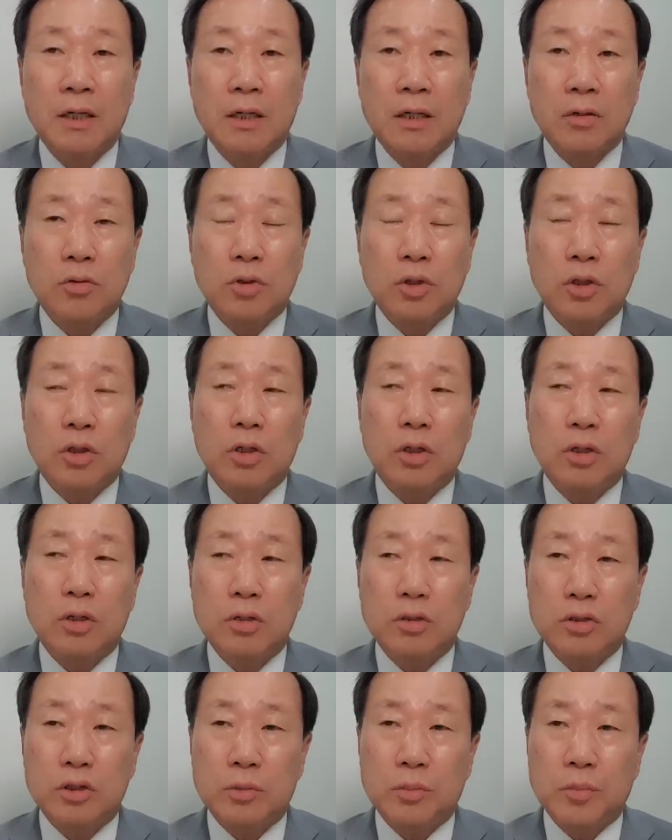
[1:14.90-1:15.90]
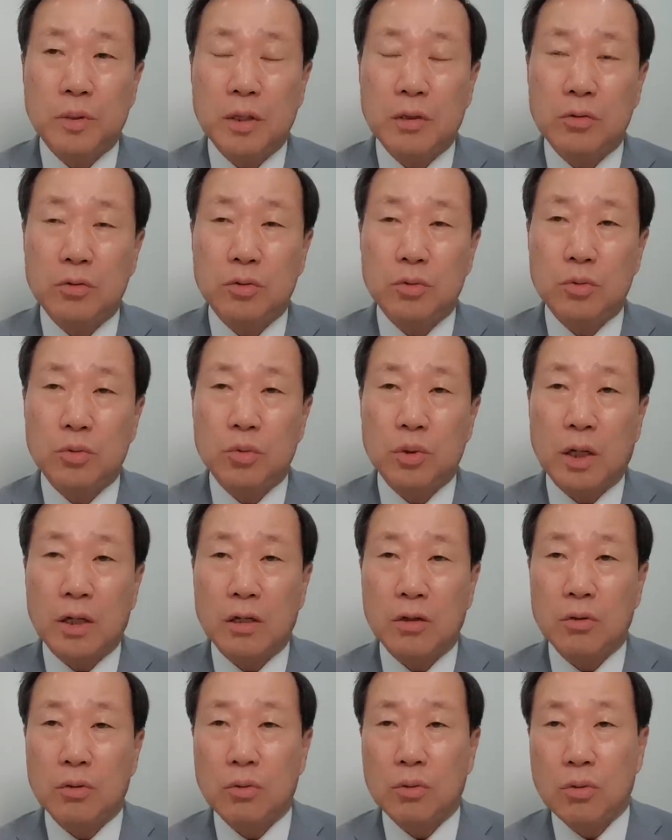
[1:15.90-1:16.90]
근데 1년 10개월 정도
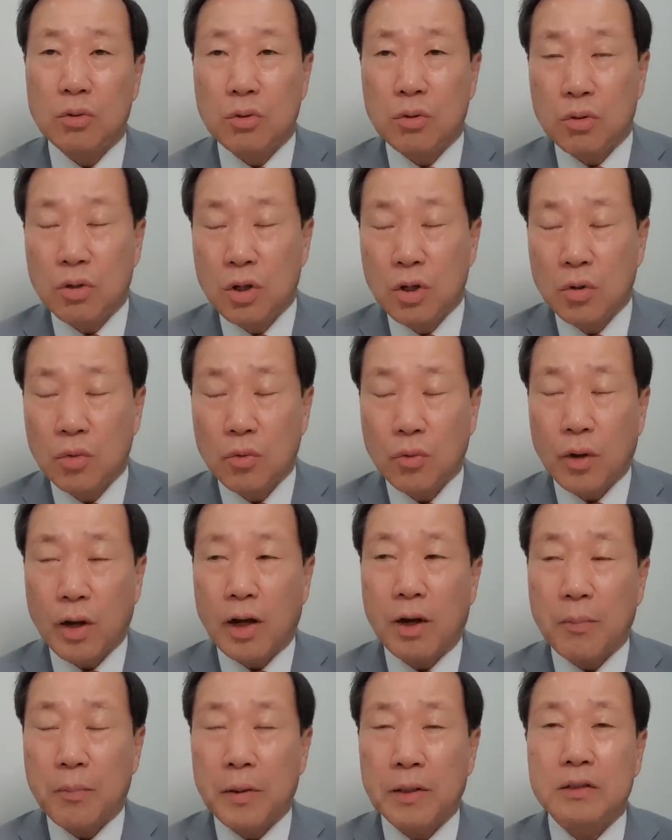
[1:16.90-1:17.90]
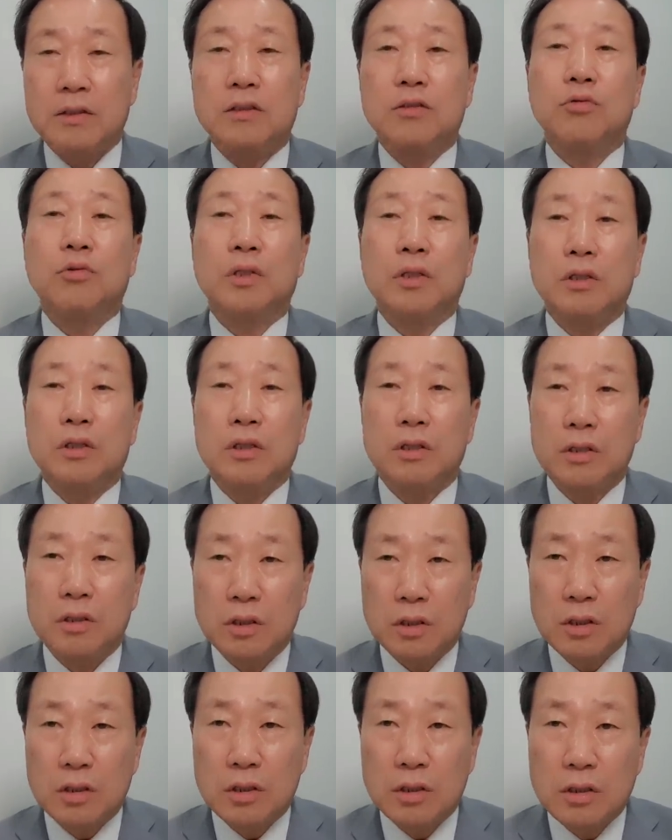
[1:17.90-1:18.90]
남겨놓고 왜 박지원
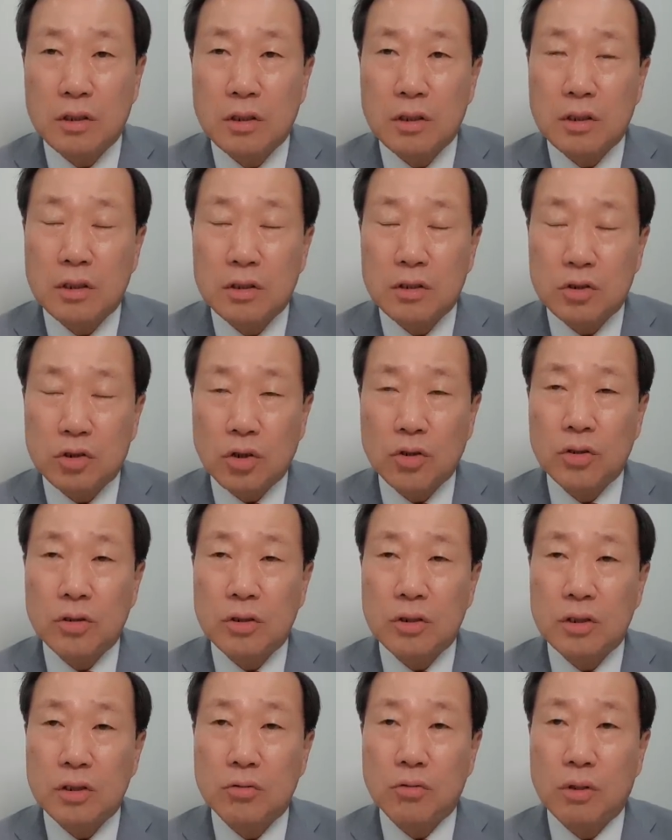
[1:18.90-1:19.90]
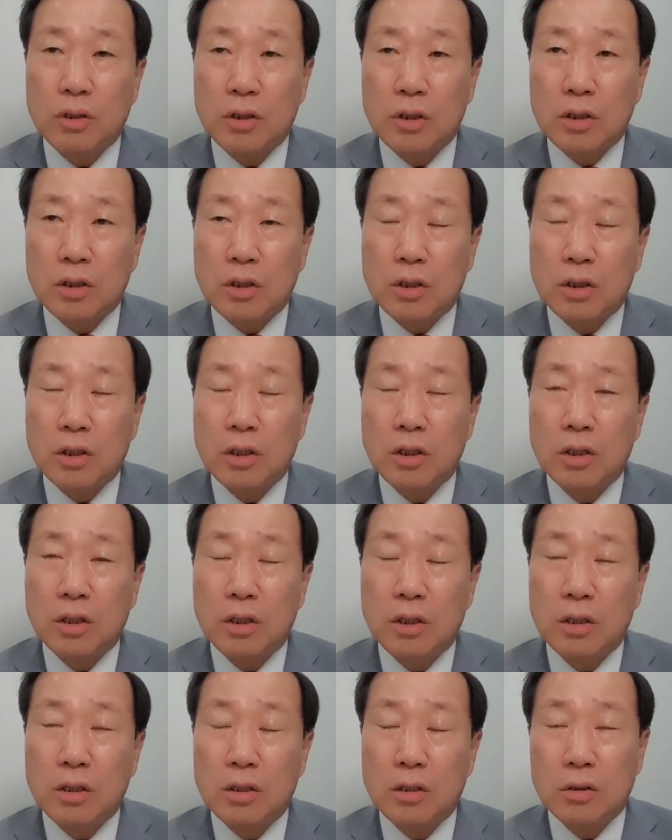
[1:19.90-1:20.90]
전 의원을
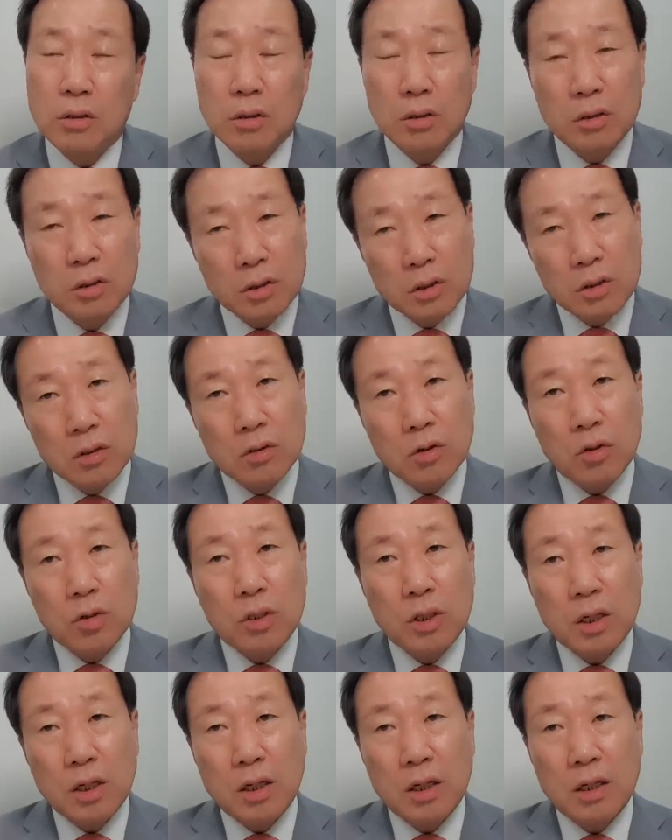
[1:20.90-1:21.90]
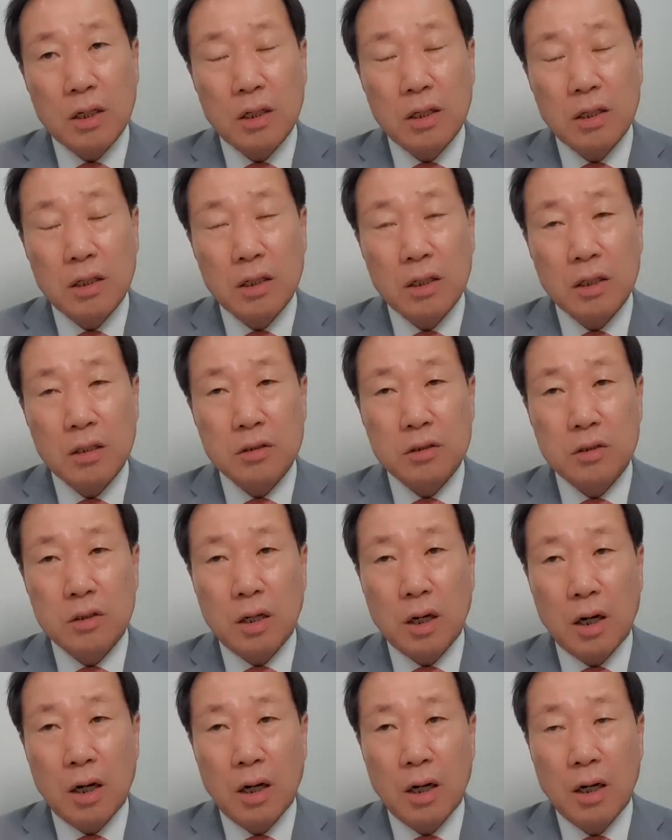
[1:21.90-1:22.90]
거기다가
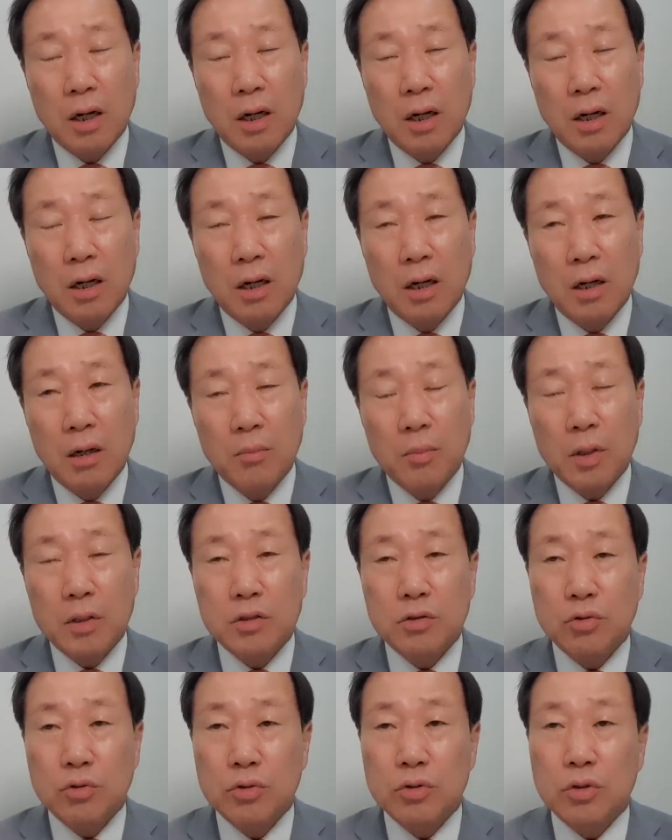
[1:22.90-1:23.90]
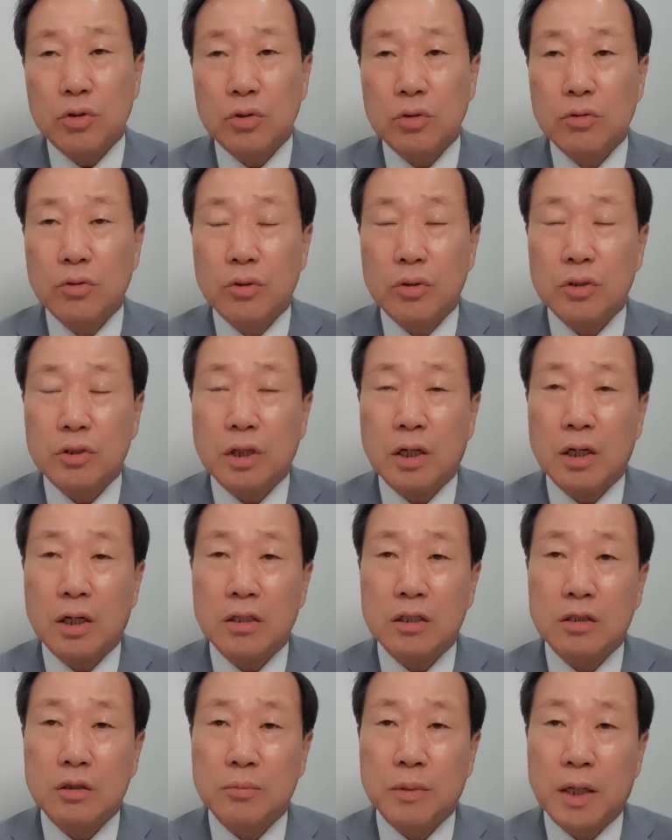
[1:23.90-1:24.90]
했을까? 박지원 전 의원은 잘
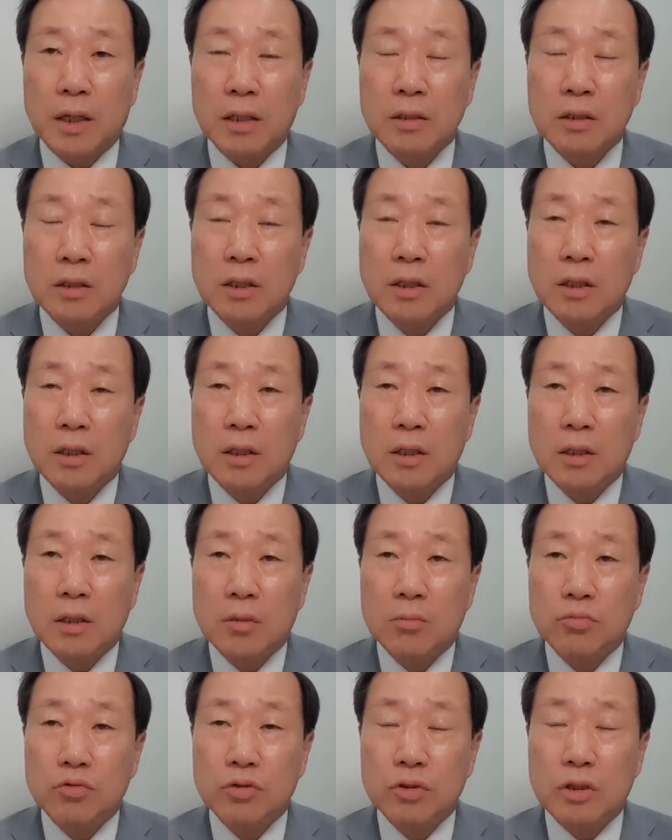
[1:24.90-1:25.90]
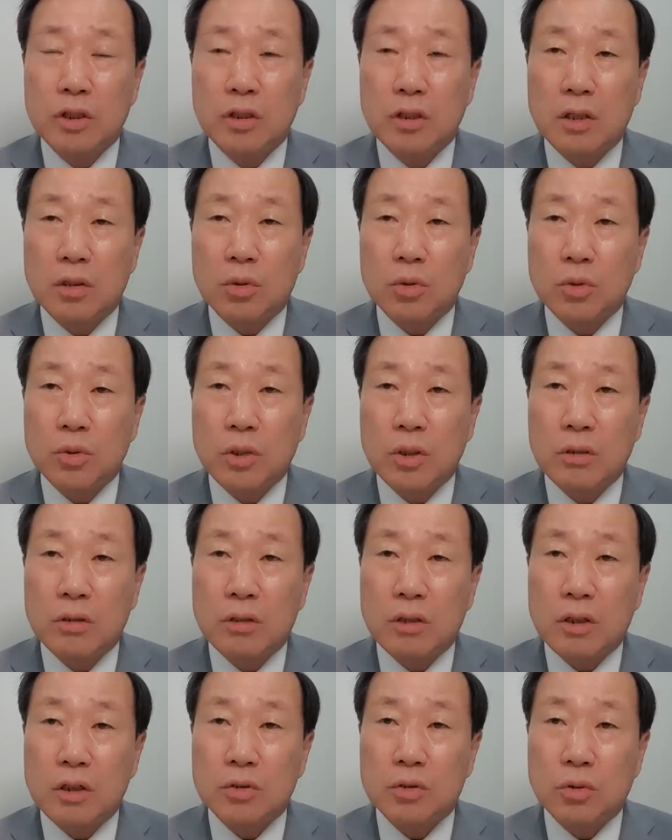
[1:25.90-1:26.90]
아시지만 문재인 대통령이
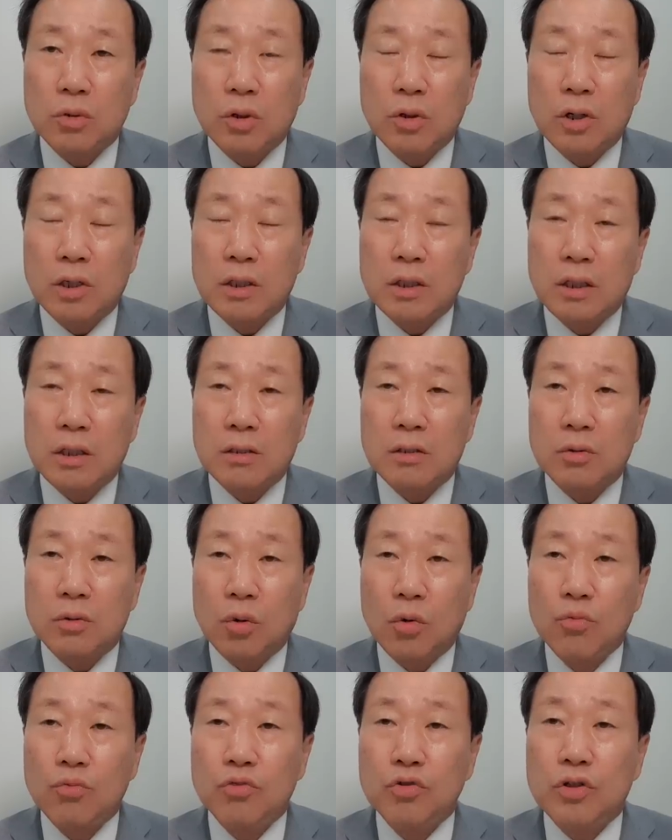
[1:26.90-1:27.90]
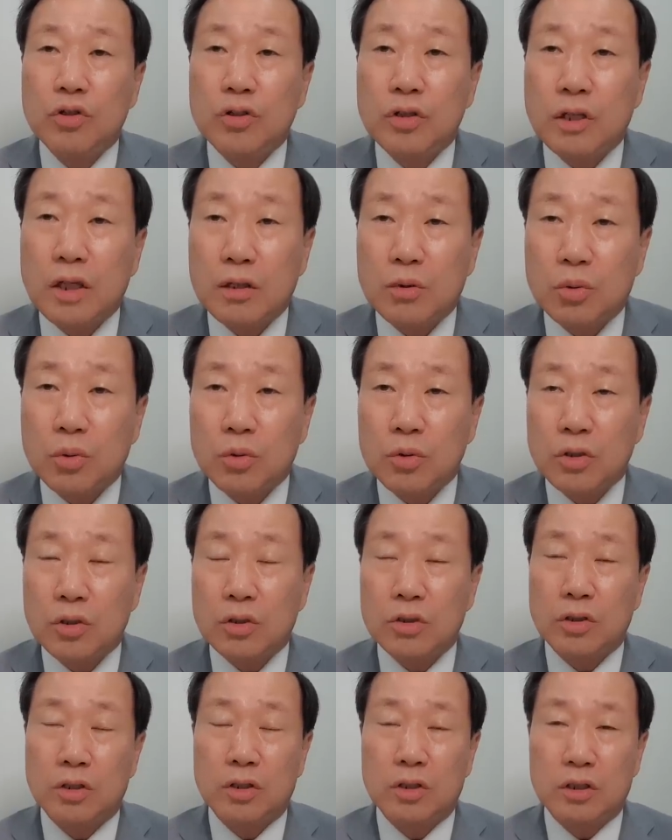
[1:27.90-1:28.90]
그렇게 존경한다는 노무현
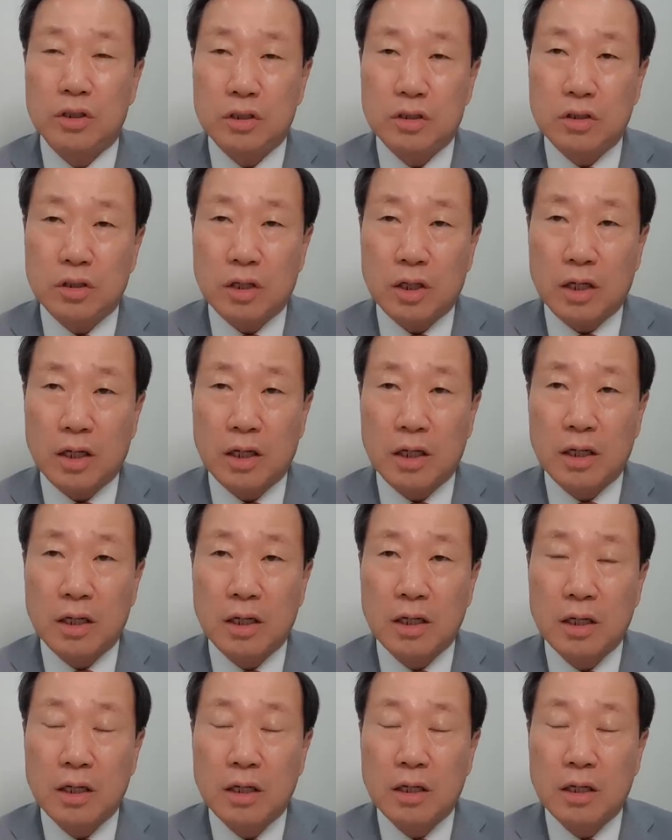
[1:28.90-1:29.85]
대통령 시절에